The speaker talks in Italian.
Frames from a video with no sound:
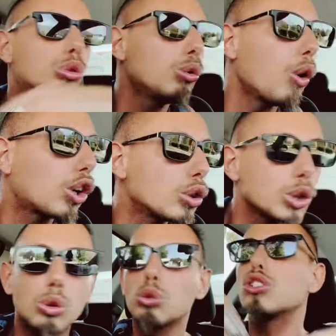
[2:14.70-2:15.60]
tu ho
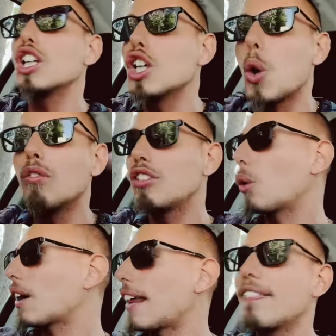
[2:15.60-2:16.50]
chiuso tutti i conti
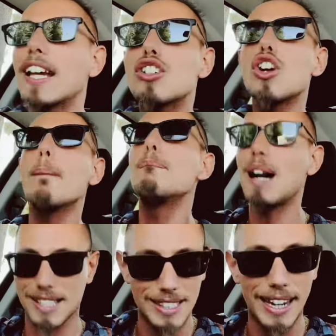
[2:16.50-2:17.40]
correnti che ho,
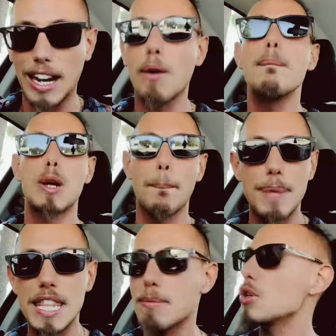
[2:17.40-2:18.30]
basta raga, non mi
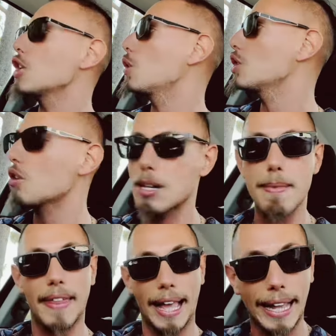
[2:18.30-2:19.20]
rompete più i coglioni,
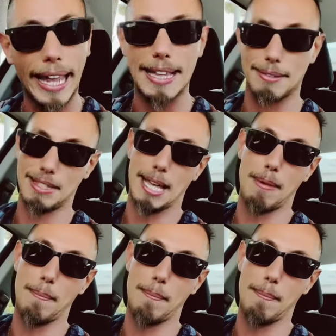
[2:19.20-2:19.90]
ma da che cazzo stiamo